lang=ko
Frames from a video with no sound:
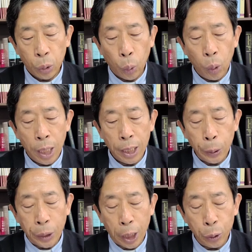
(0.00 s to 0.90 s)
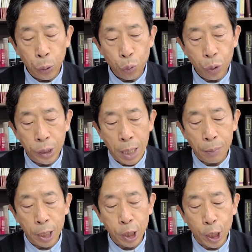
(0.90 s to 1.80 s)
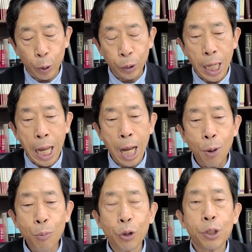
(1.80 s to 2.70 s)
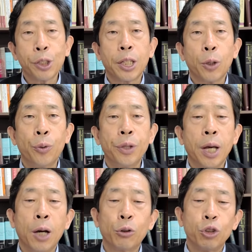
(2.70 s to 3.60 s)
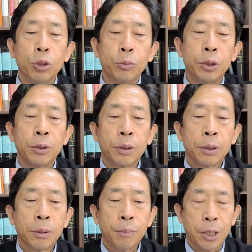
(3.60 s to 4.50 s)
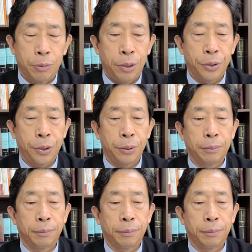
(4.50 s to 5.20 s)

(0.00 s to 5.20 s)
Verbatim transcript: 돌 하나도 다른 돌 위에 남아있지 않고 다 허물어질 때가 온다 하고 주님은 말씀하세요.